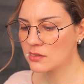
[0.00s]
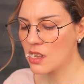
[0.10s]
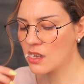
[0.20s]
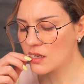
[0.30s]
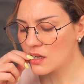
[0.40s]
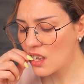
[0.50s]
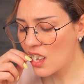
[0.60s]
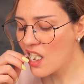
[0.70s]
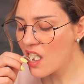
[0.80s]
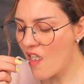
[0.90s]
अब ये
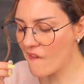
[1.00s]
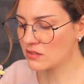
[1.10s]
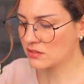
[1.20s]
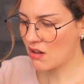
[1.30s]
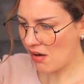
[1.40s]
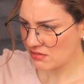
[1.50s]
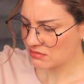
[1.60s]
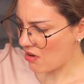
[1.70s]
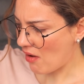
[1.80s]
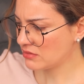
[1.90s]
समय है काम का
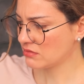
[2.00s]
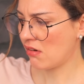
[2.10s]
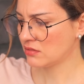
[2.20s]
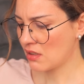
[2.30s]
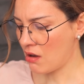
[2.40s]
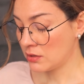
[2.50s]
और लंच का